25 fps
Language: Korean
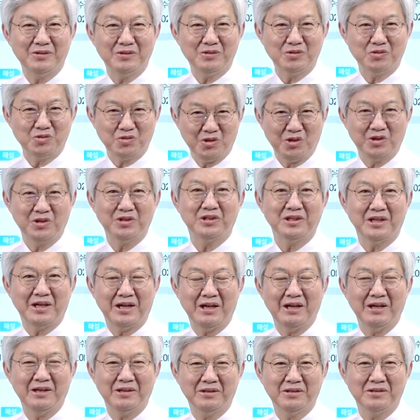줄였다
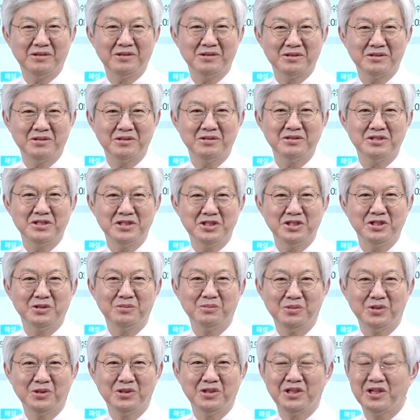했던 그런
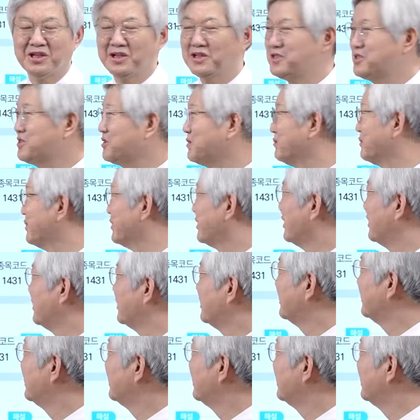시험들이 되겠습니다.